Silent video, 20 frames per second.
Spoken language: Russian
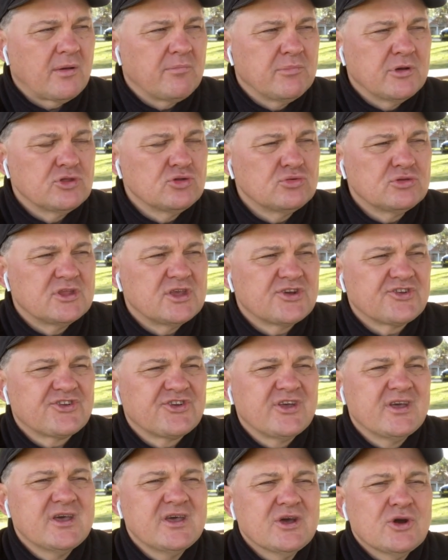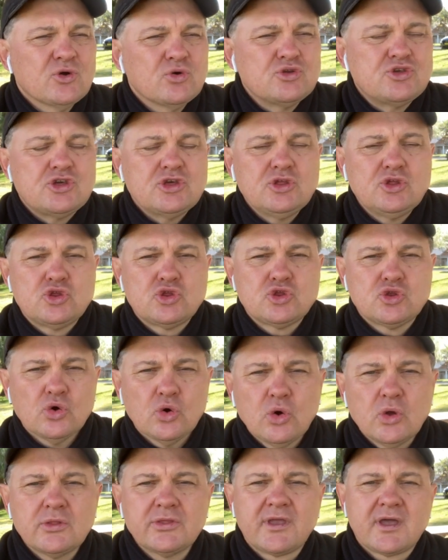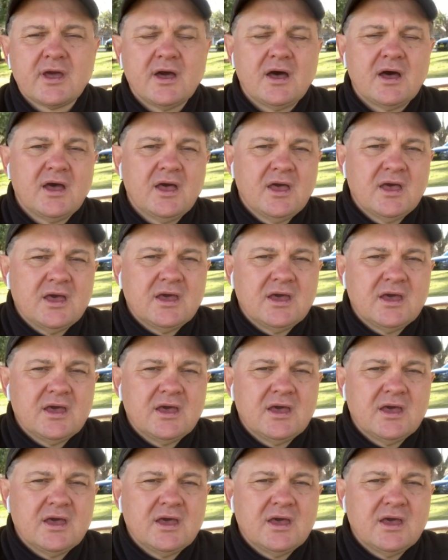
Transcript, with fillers: обмануть даже очень тонко